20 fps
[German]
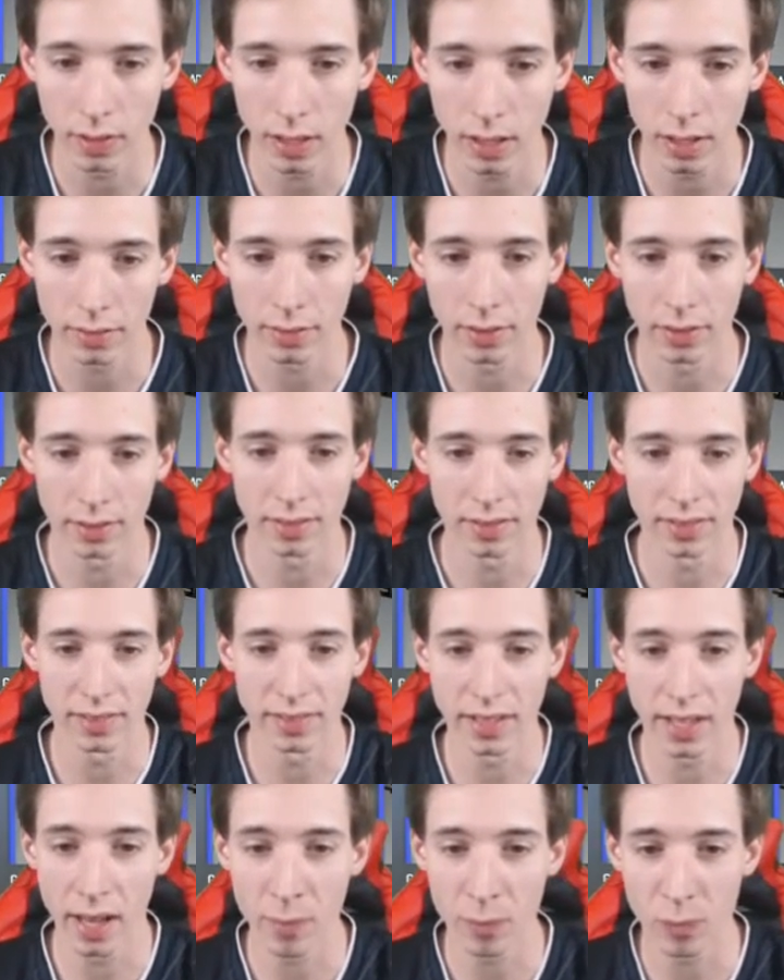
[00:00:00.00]
da.
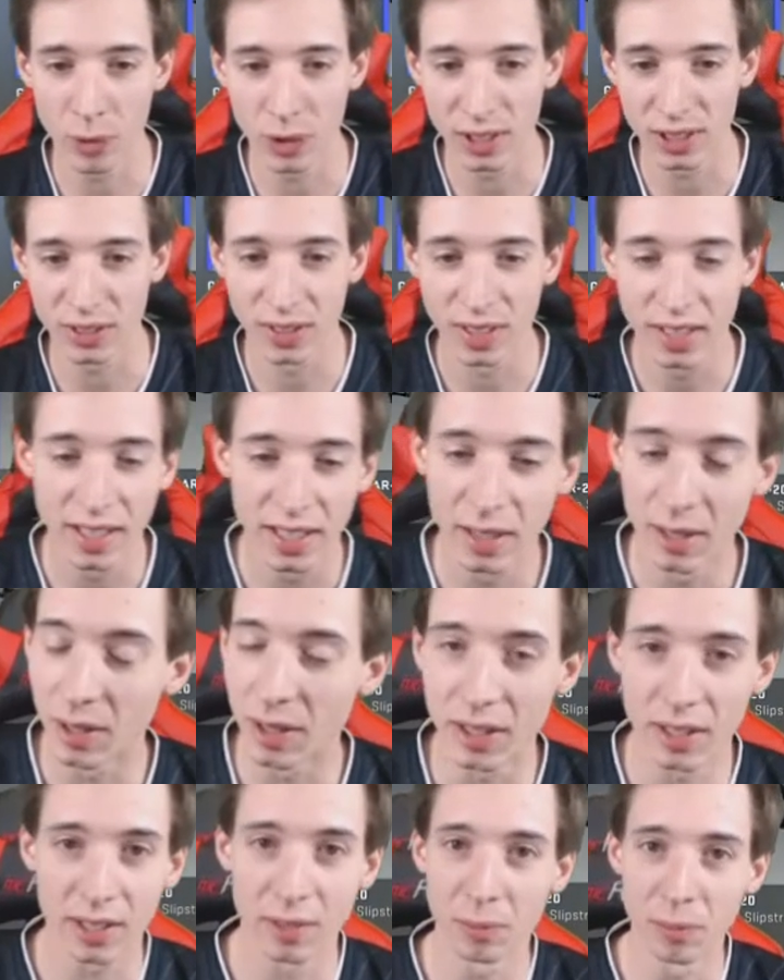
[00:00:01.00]
Der Empress.
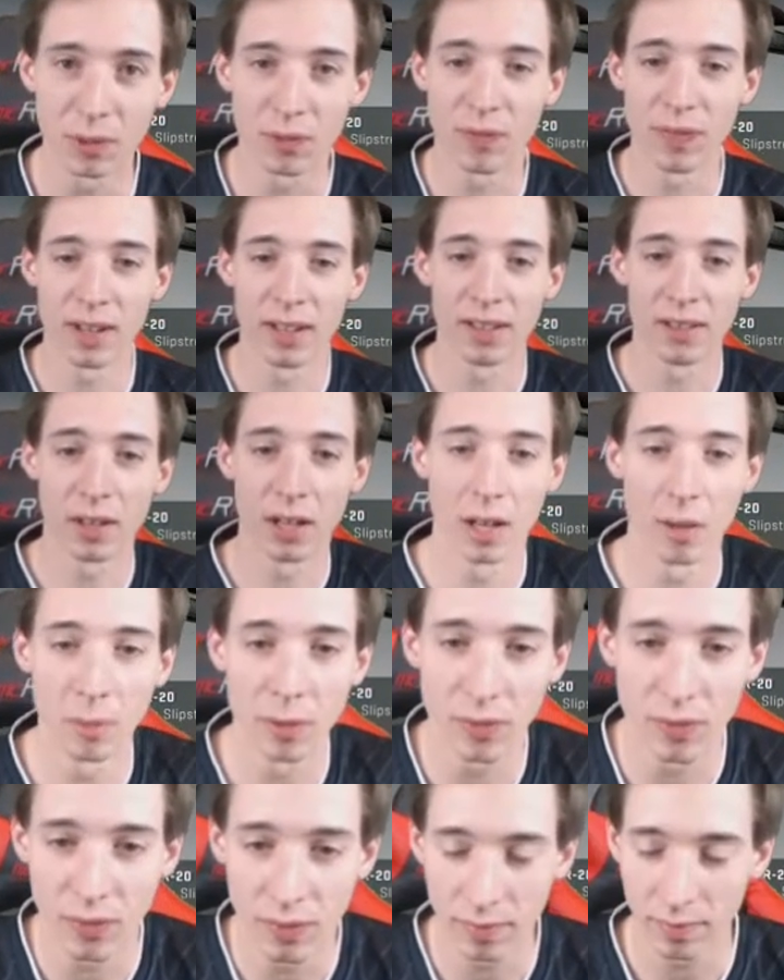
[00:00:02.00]
Ich, mir fehlen, ah, mir,
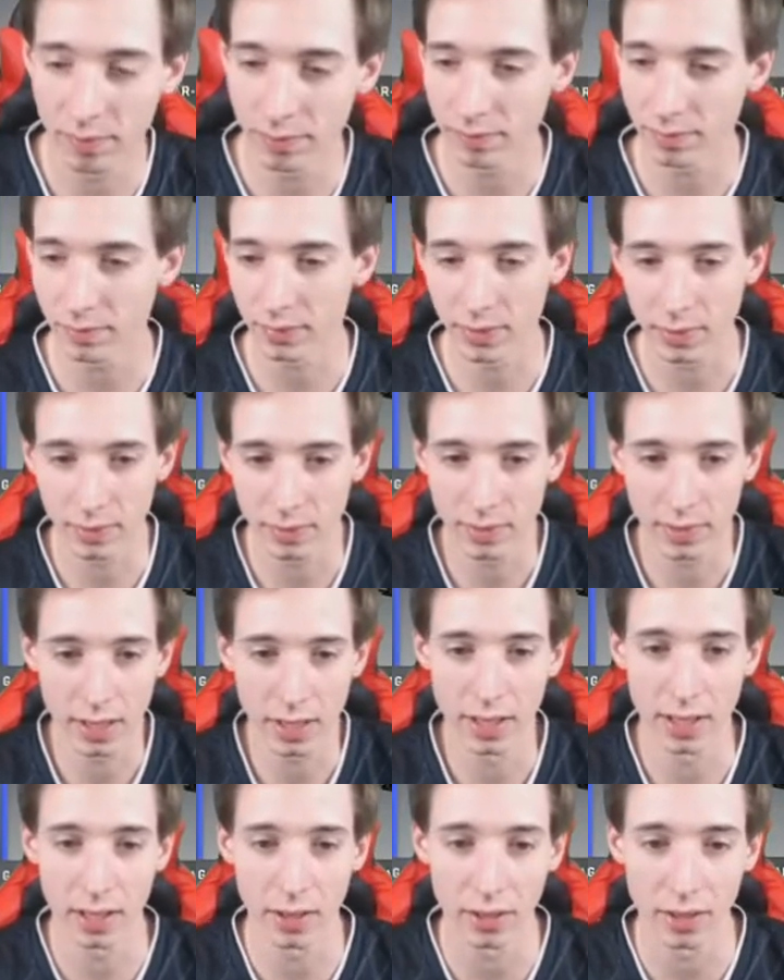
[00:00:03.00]

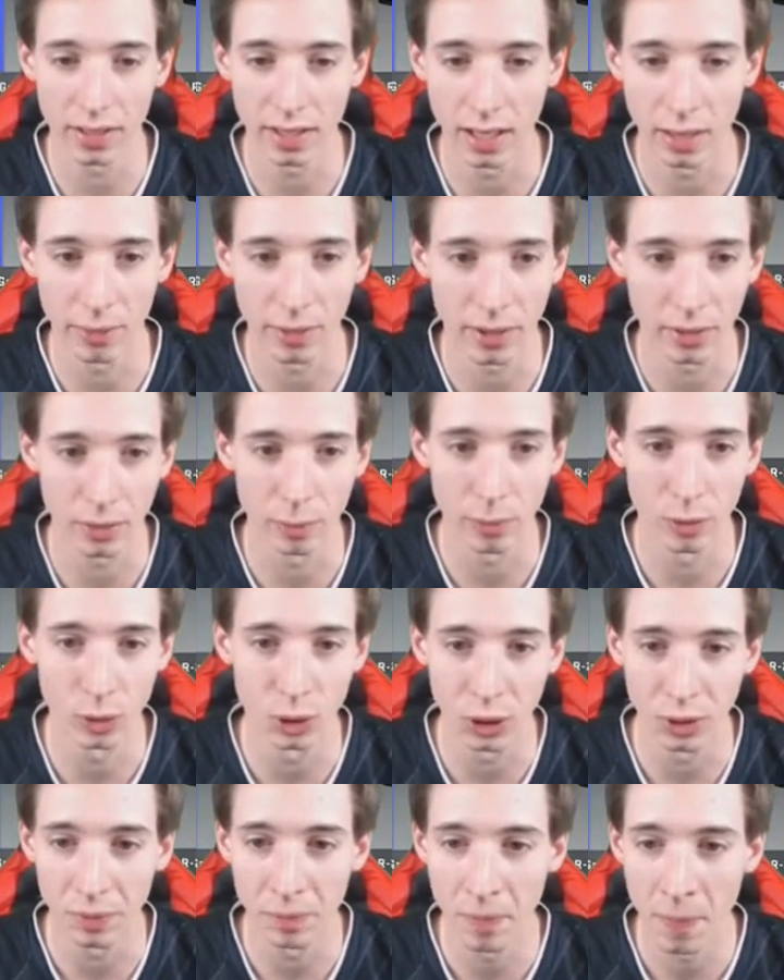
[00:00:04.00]
keine Ahnung, ich laber gerade noch
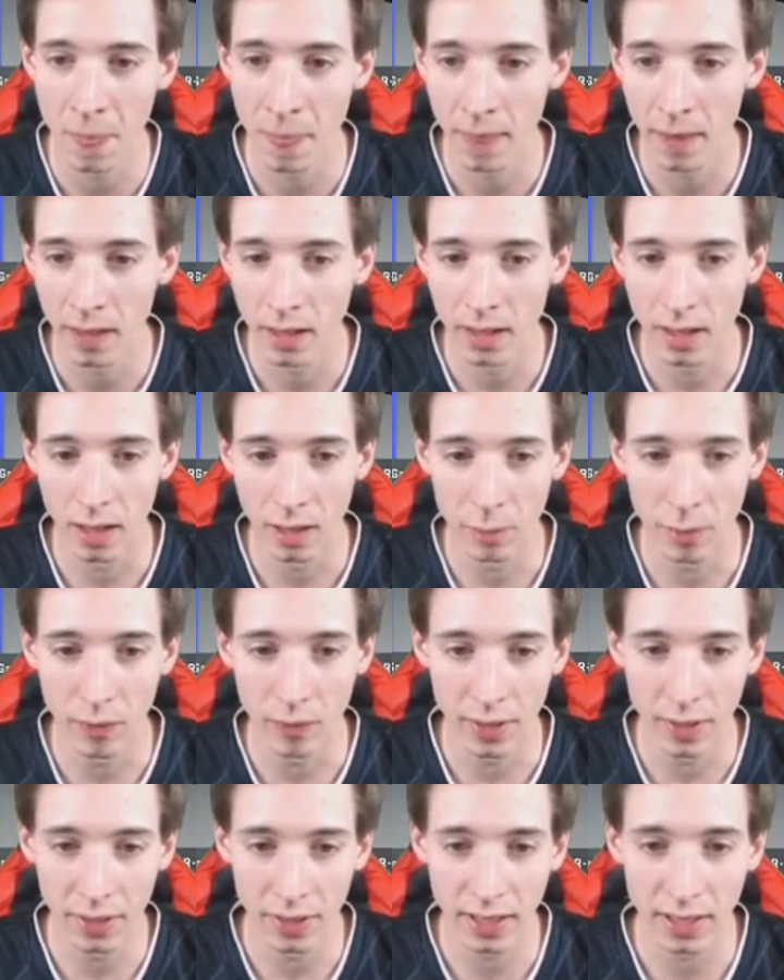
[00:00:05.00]
Bullshit. Aber mir
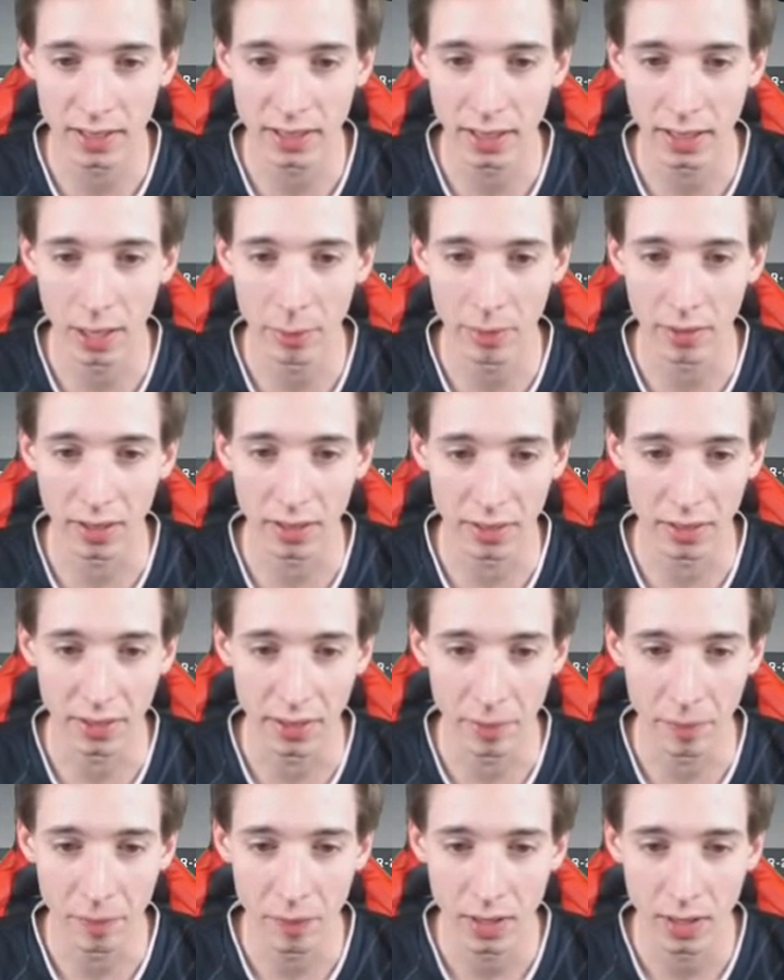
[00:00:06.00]
fallen die ganzen Namen gerade nicht
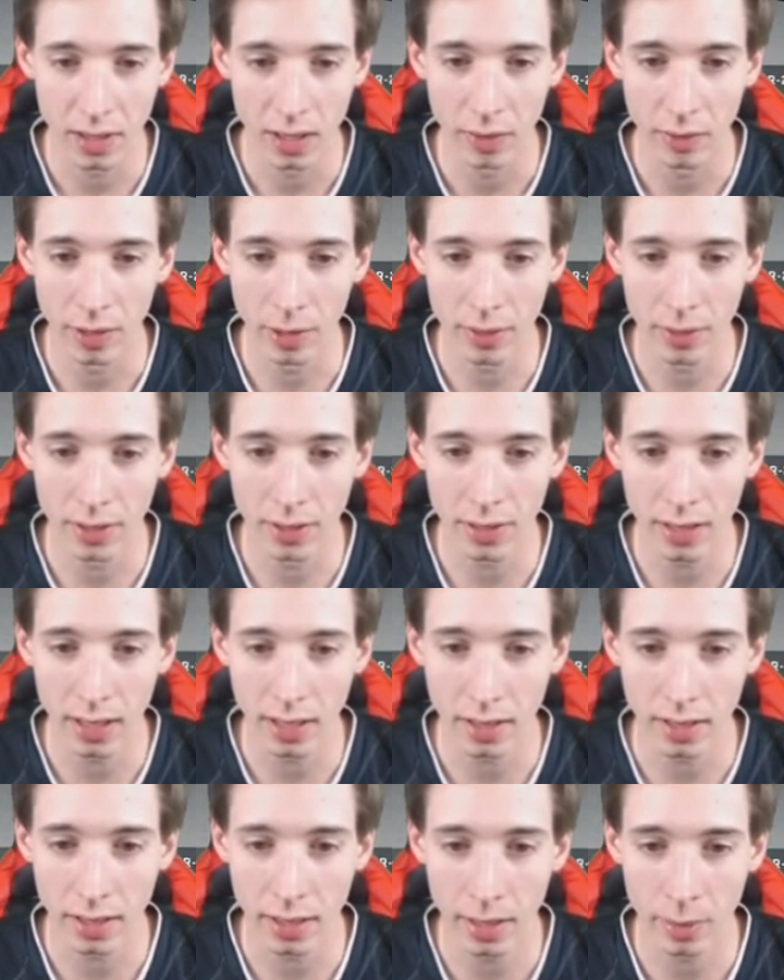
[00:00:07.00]
ein. Weil da habe ich ja die
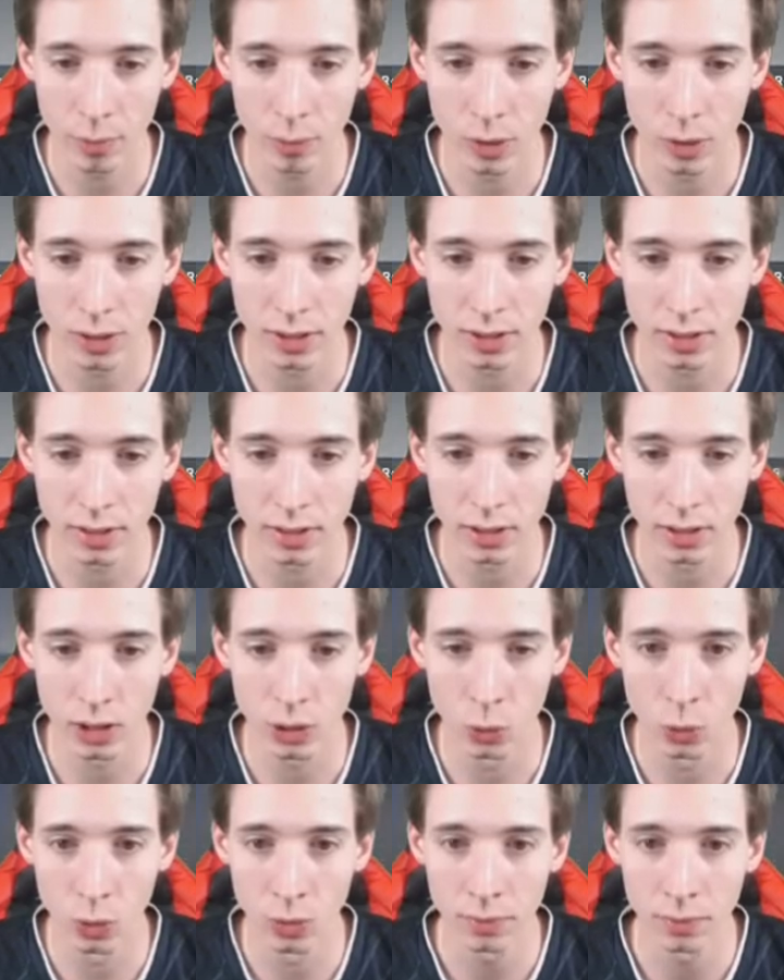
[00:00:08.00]
AK Empress
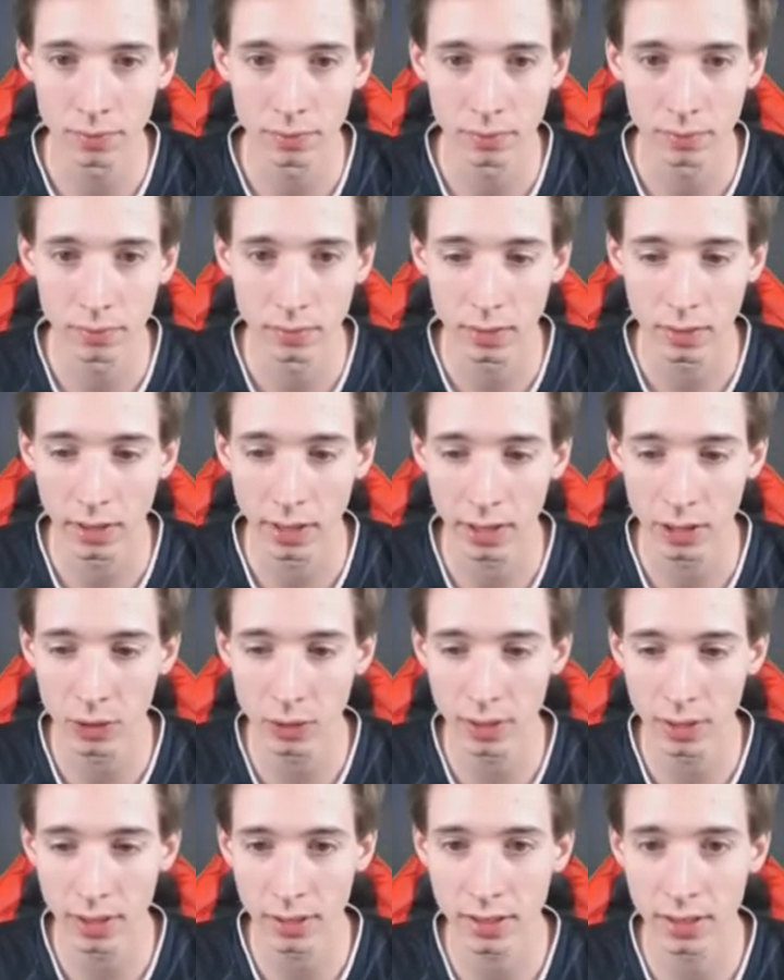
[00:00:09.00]
gezogen. Wechsel
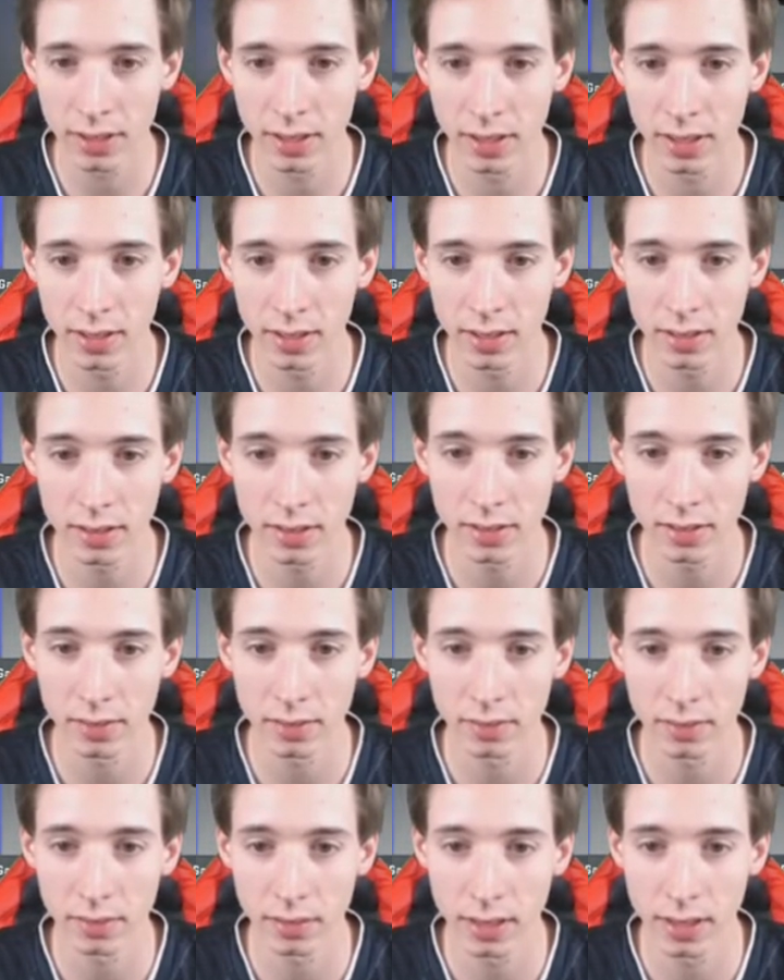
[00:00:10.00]
so erste Case.
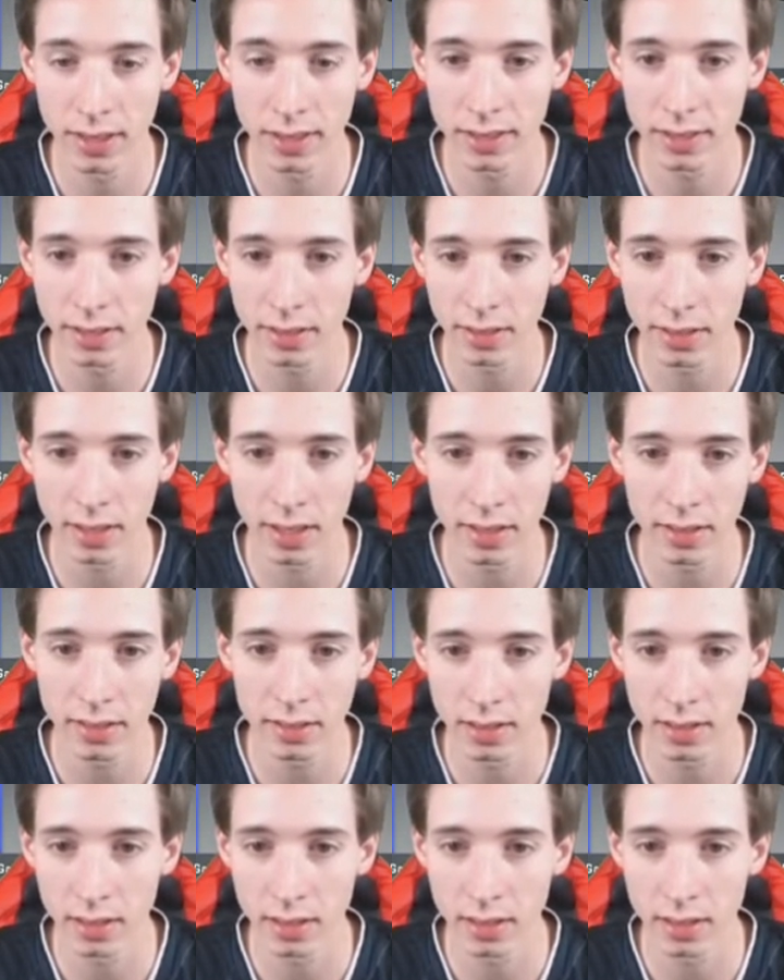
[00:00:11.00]
Kiste, Case.